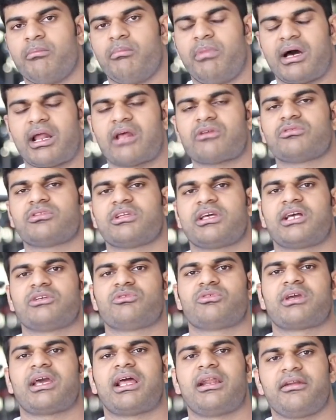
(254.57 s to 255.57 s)

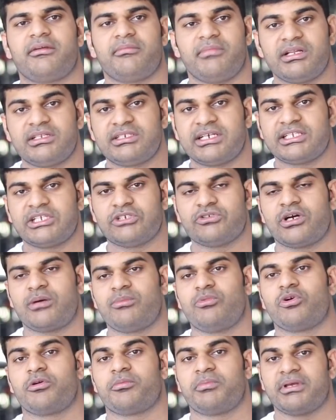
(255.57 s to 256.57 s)
1200-1300 कैलोरी मिल जाती है जो
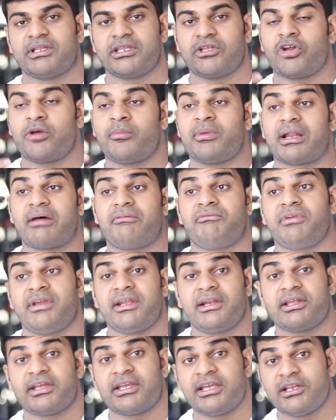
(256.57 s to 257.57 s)
हम लोग पीते हैं हमारा
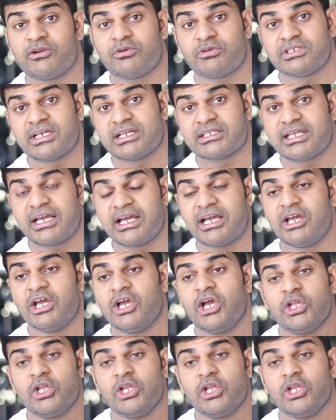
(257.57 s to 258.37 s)
वेट गेन हो जाता है